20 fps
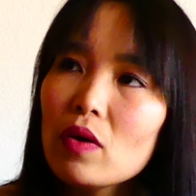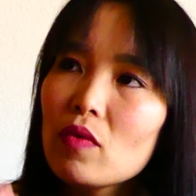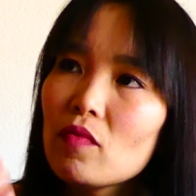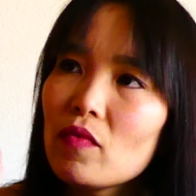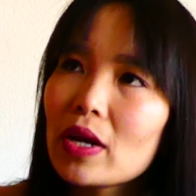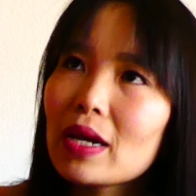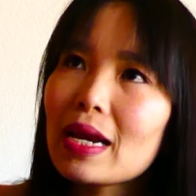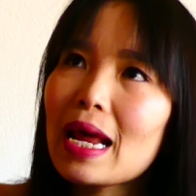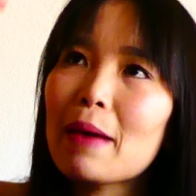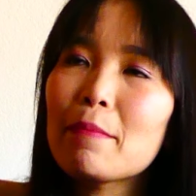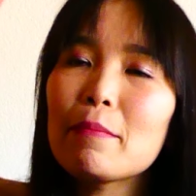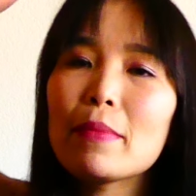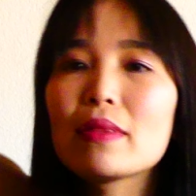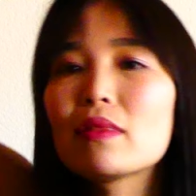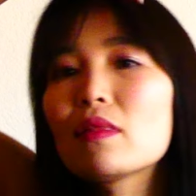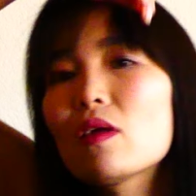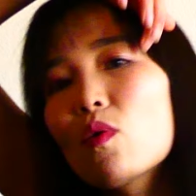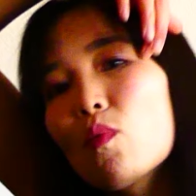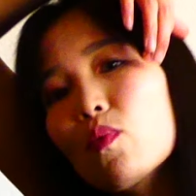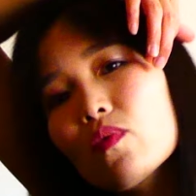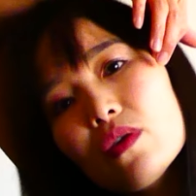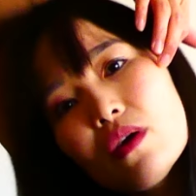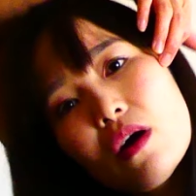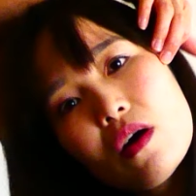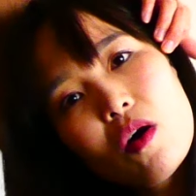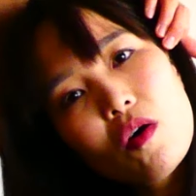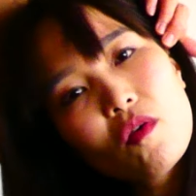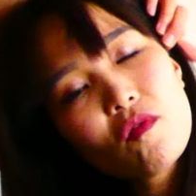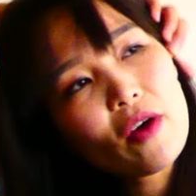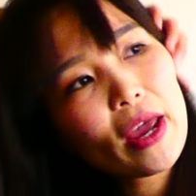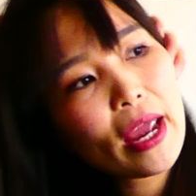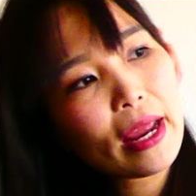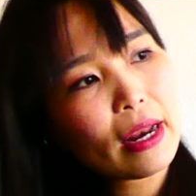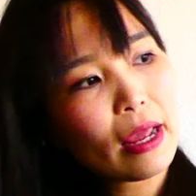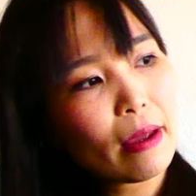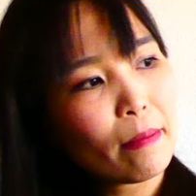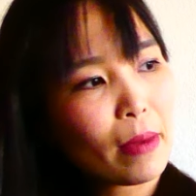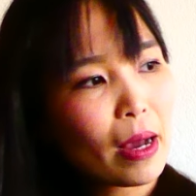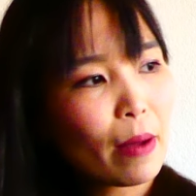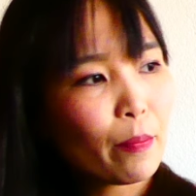Ở Việt Nam mình thì cũng chưa có về
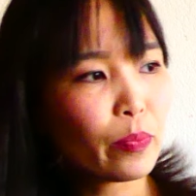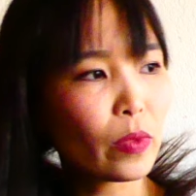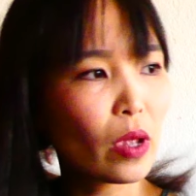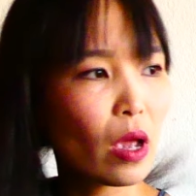để mà